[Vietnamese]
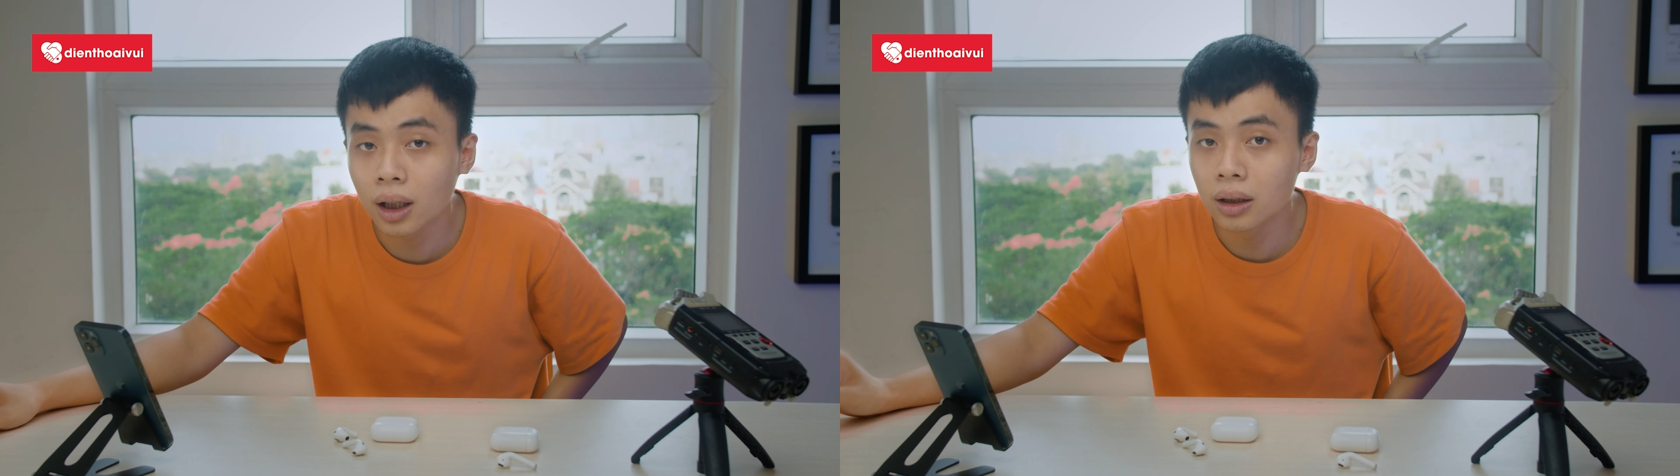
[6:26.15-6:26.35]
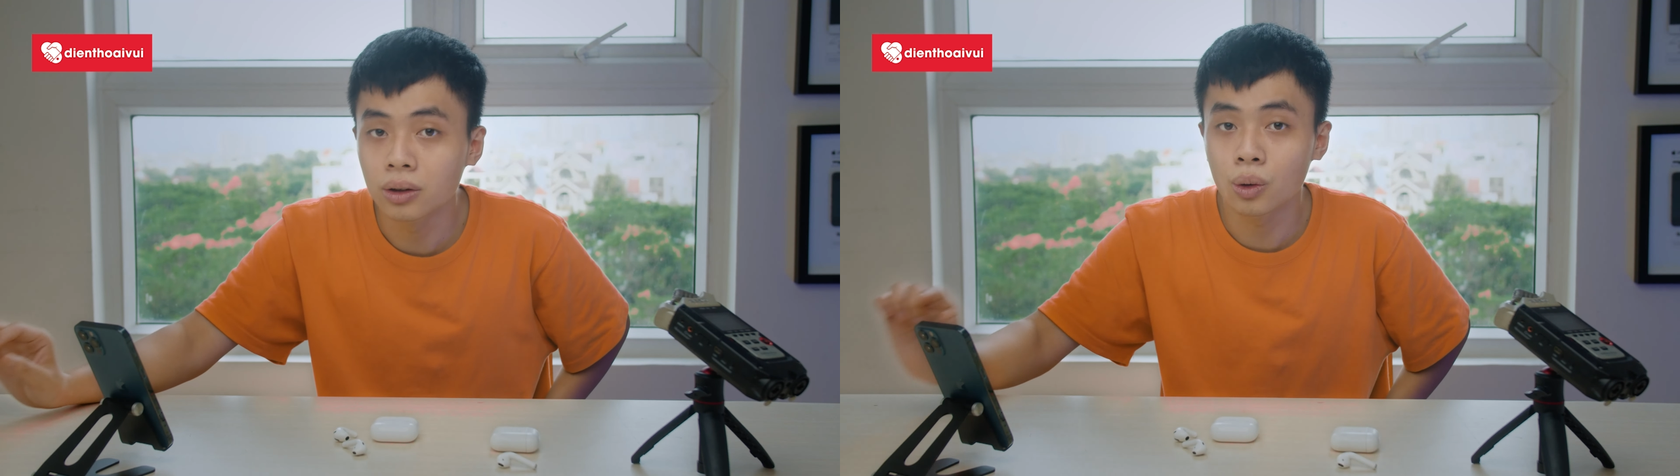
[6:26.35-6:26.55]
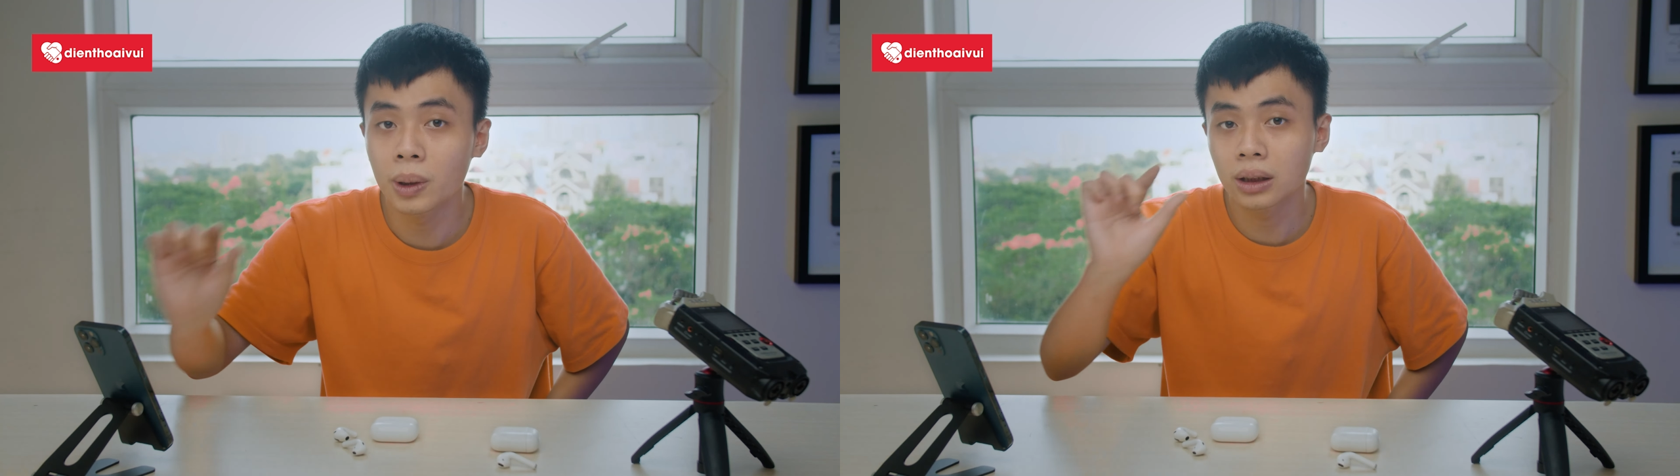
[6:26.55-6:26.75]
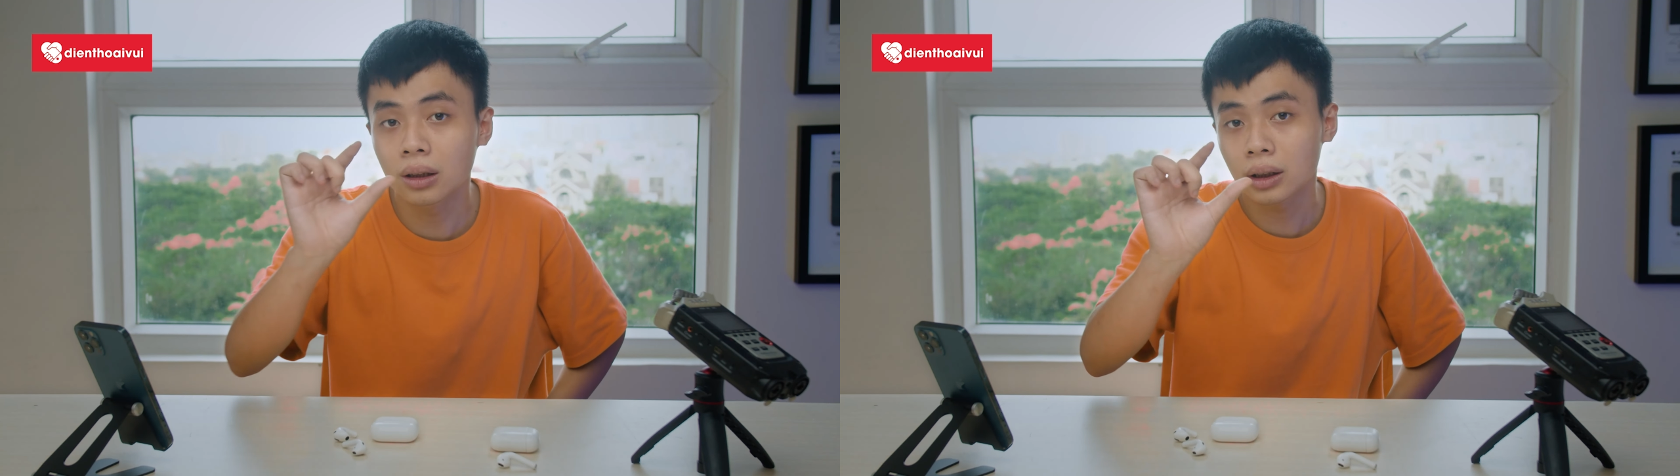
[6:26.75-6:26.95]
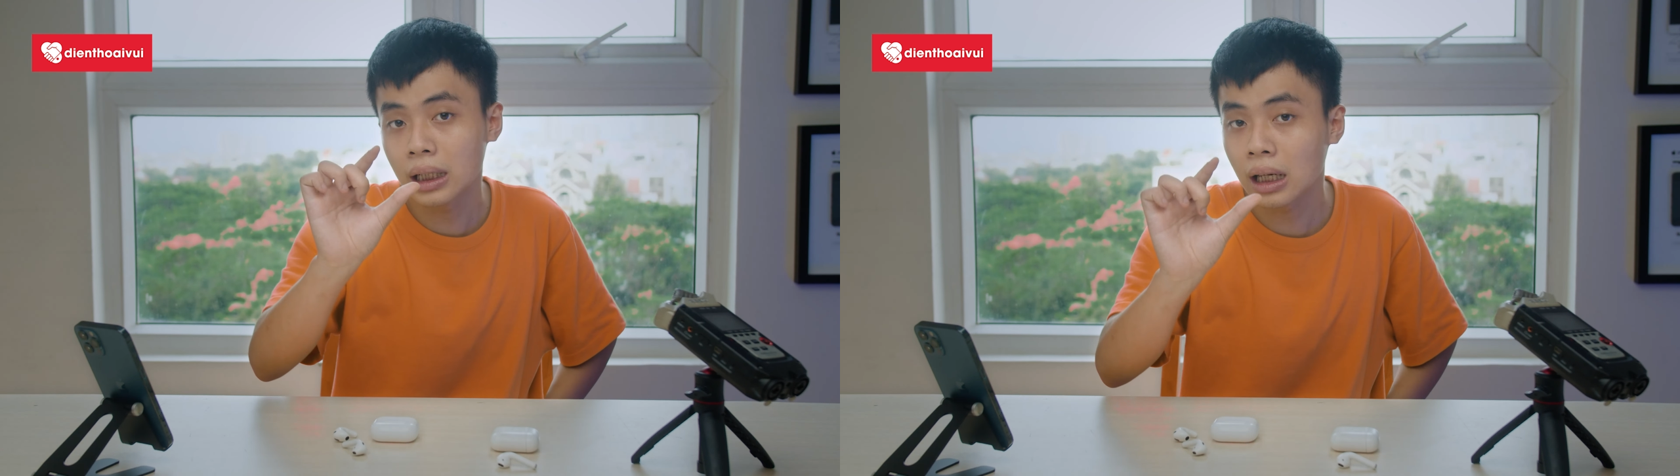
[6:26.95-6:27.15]
thời lượng của mình
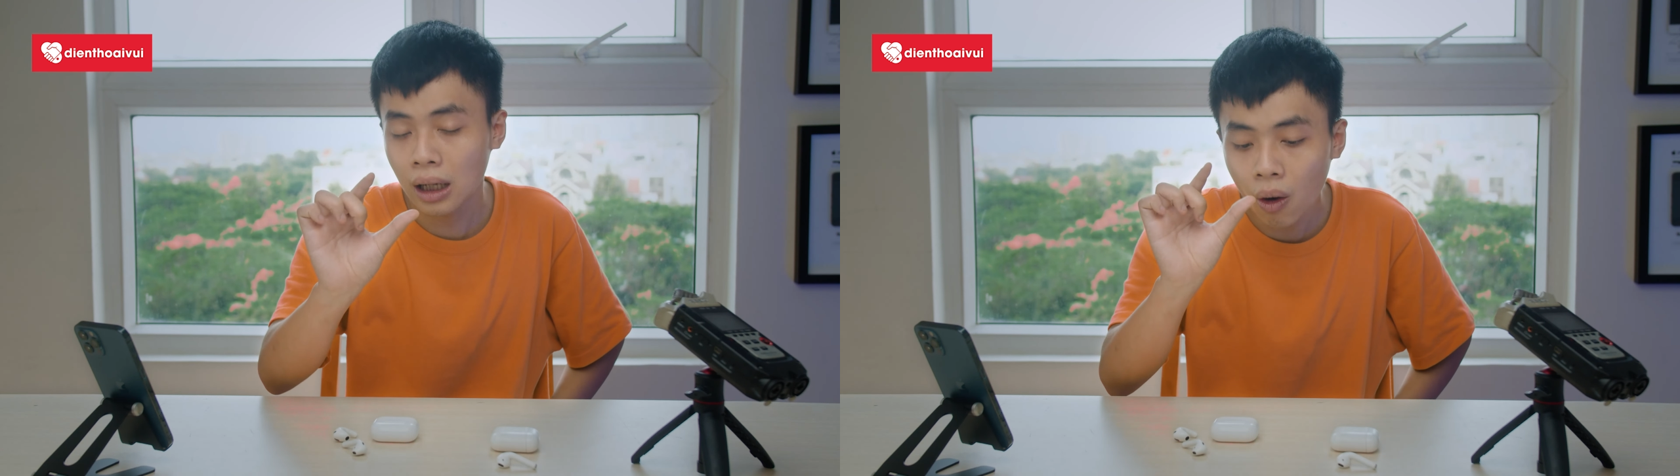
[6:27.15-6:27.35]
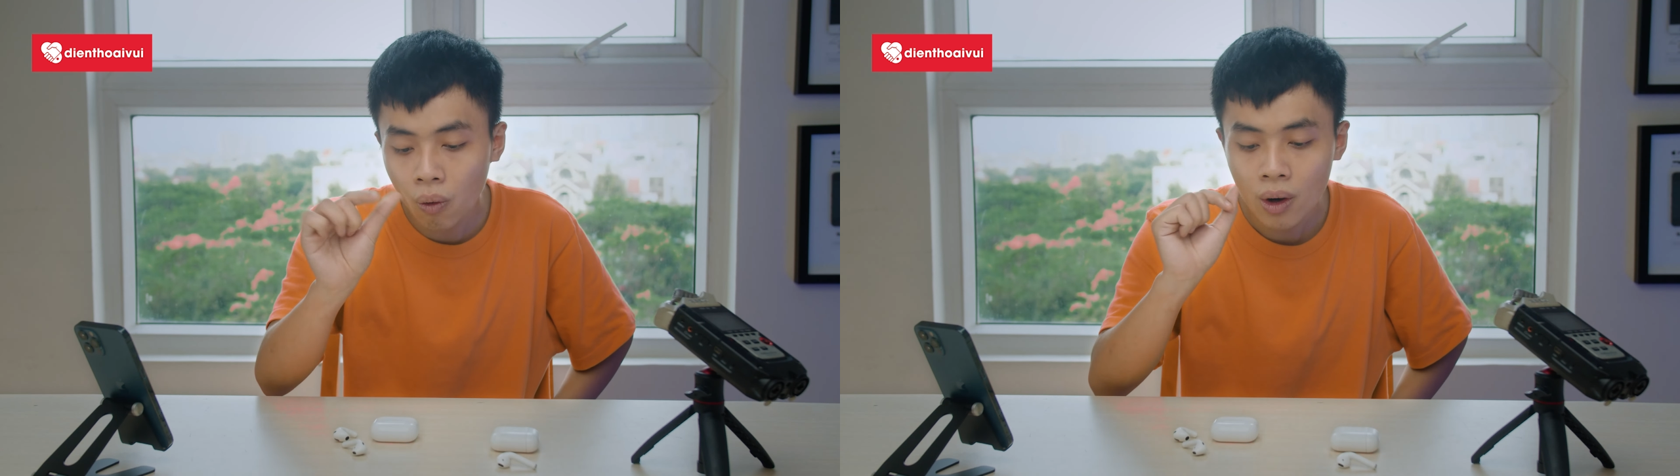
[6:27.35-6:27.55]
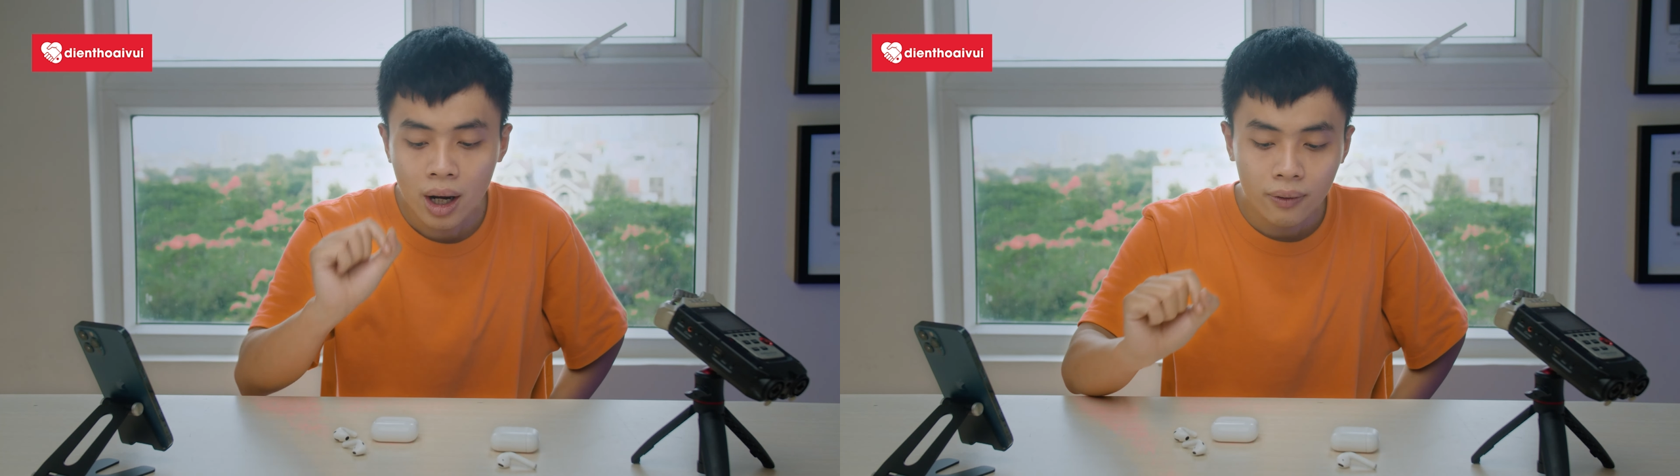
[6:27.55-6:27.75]
cực kỳ là lâu